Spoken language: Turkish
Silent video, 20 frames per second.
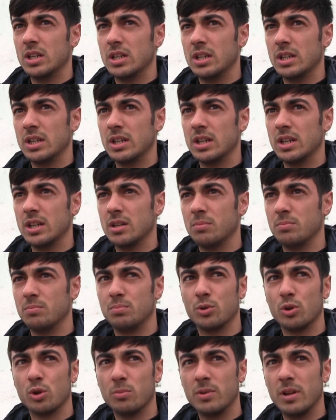e,
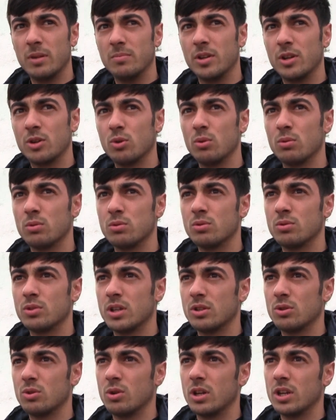problemleri
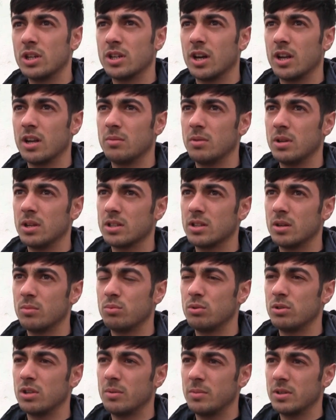olduğundan dolayı
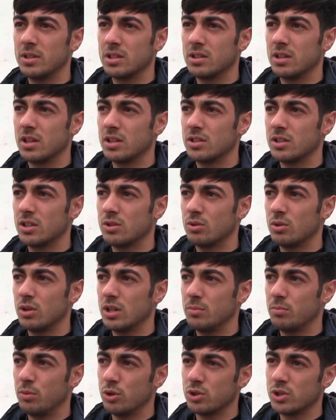kalabalıkta bulunamadıklarından
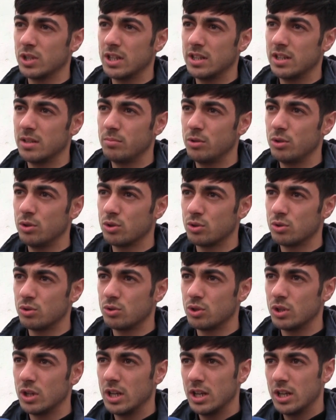dolayı postanede
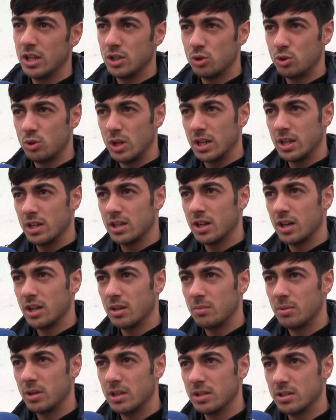biliyorsunuz sürekli
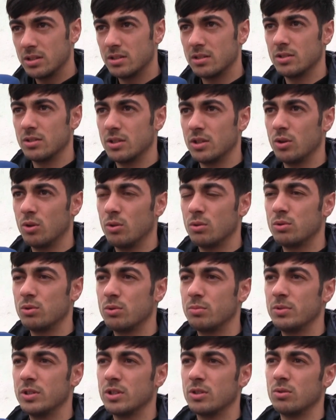kalabalığın e,
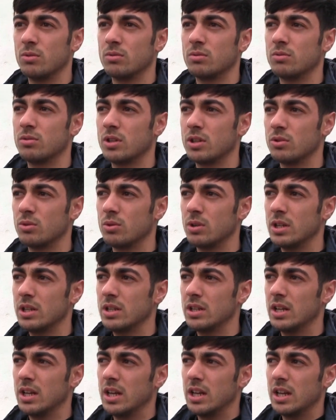olduğu bir yer olduğundan
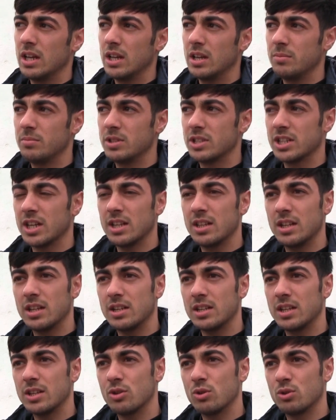dolayı e, biz
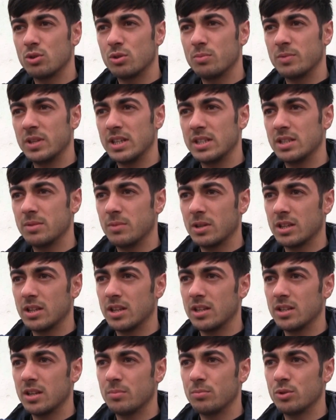kendilerine götürüp teslimatlarını